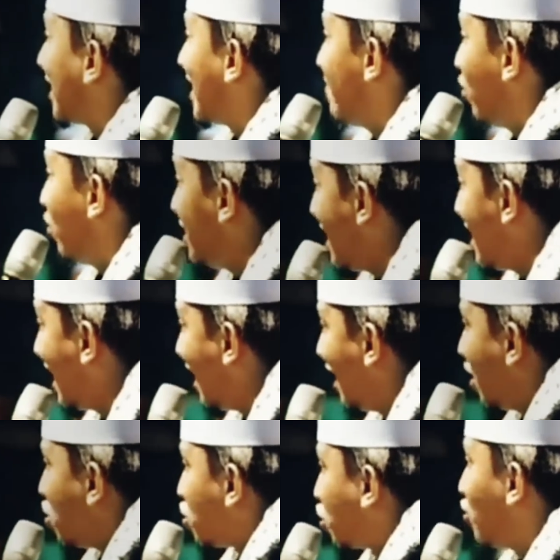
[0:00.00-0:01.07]
jadi mulia
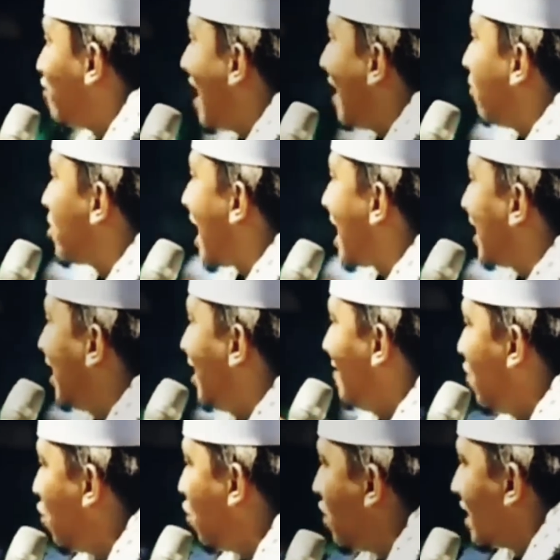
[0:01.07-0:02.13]
cuma modal
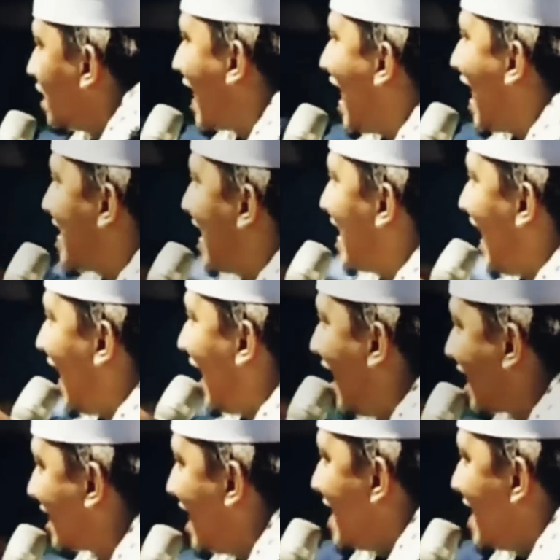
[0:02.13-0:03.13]
ilmu nggak ada akhlak